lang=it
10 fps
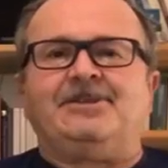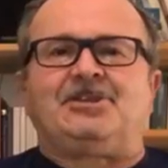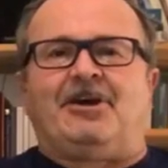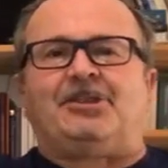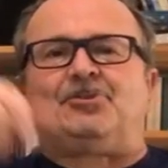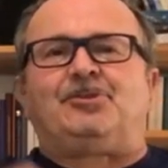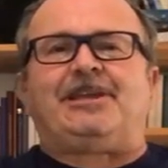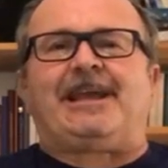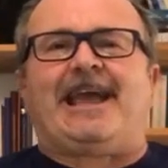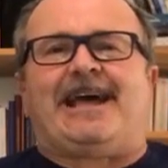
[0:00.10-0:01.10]
Ciao a tutti
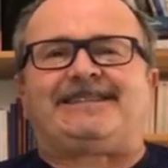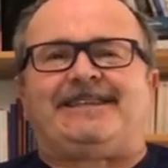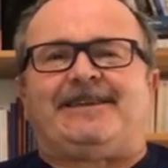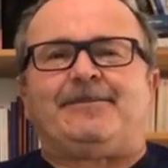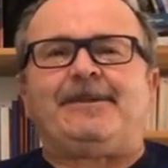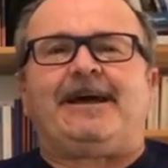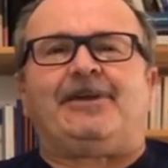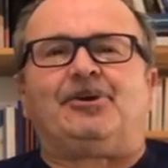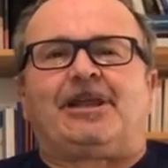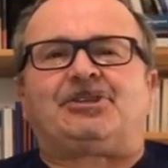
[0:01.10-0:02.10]
ragazzi!
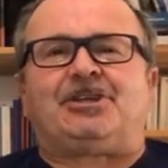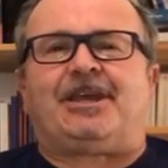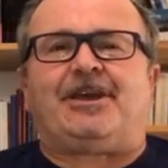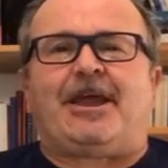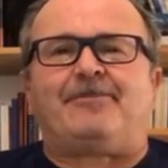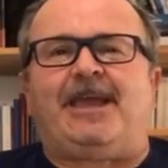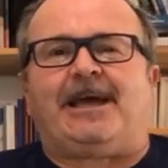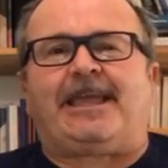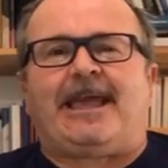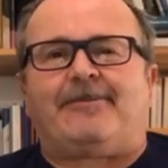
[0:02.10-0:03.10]
Allora c'è
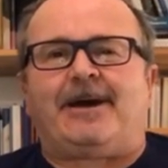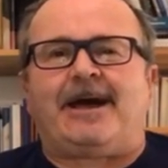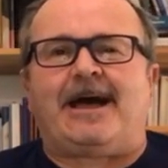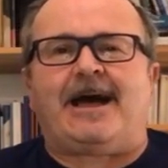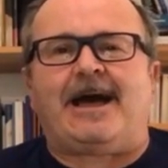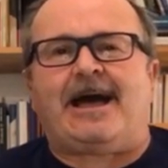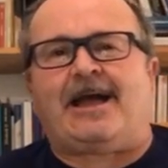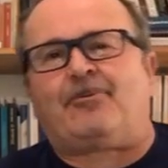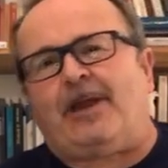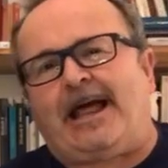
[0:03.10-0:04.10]
un'amica,
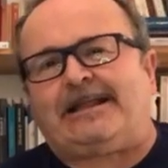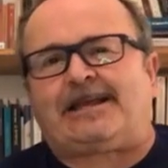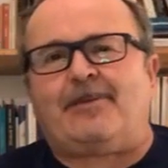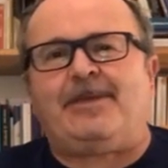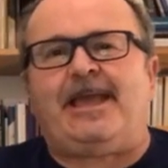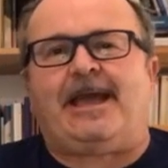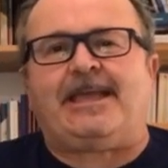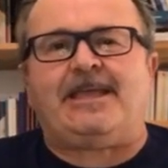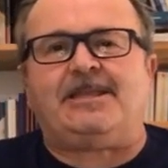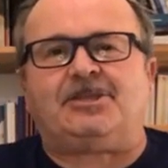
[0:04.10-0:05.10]
chiama quell'altra amica e
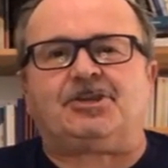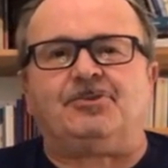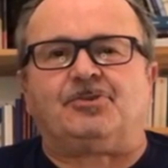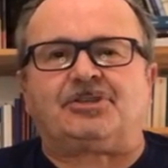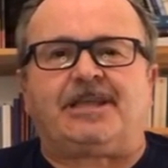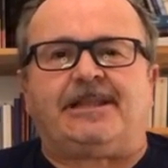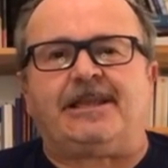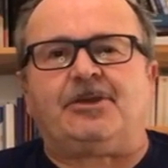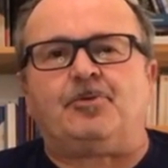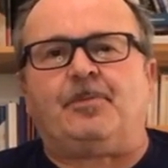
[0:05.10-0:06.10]
gli dice, oh senta,
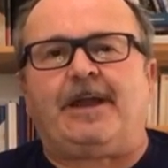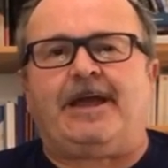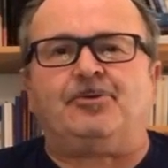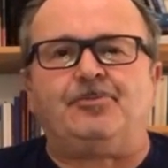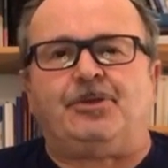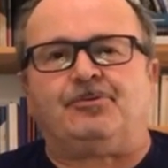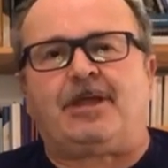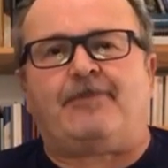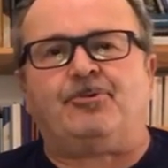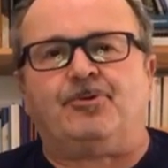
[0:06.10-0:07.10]
il compleanno mio,
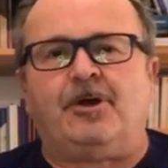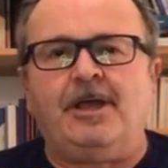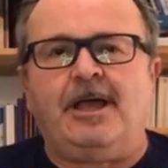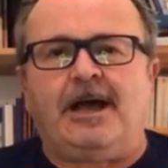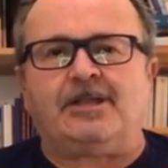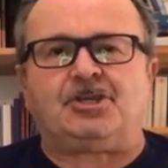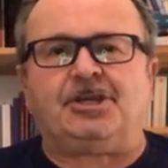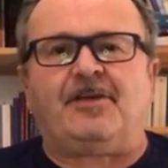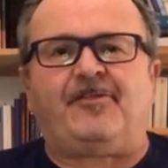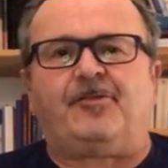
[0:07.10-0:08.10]
andiamo a
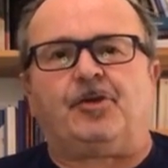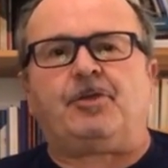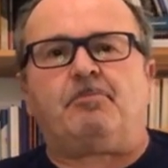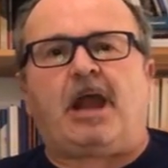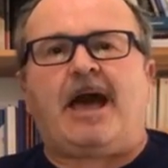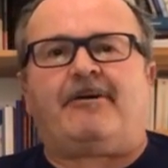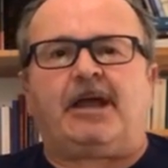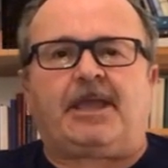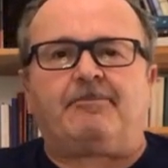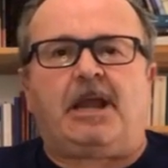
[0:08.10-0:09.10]
cena fuori. Brava,
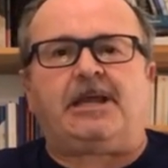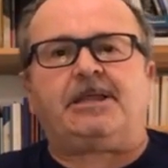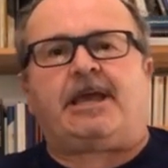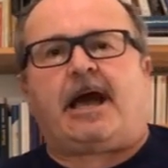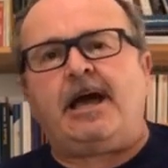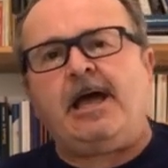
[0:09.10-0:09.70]
che bella idea.